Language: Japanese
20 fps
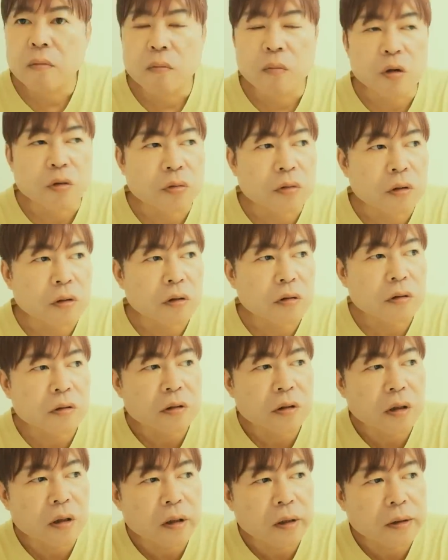まあ、そんな感
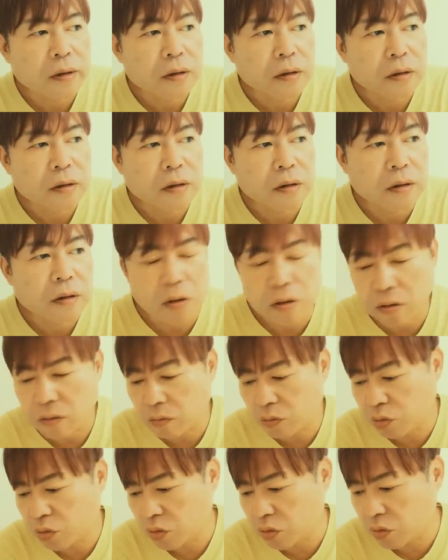じで。えもう、
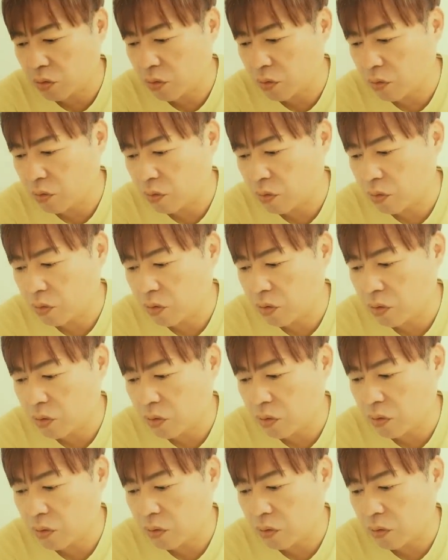
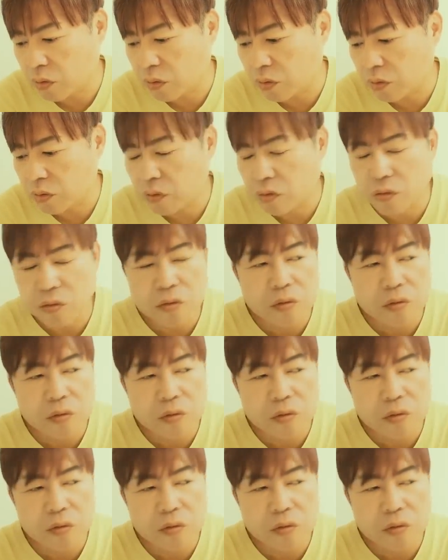今日、